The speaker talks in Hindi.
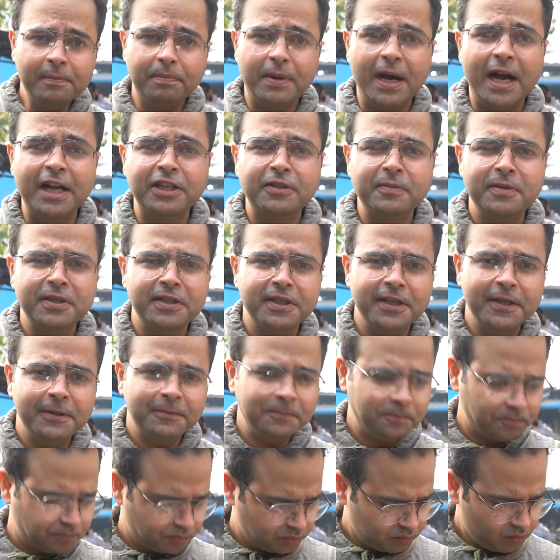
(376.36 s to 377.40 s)
पाँच में से
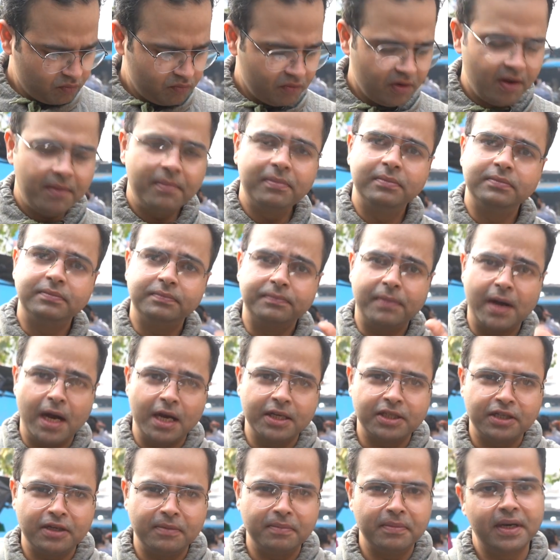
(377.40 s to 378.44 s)

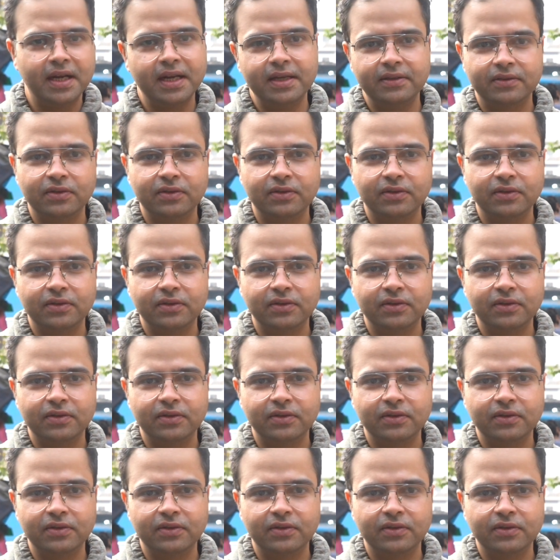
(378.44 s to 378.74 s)
पाँच नंबर है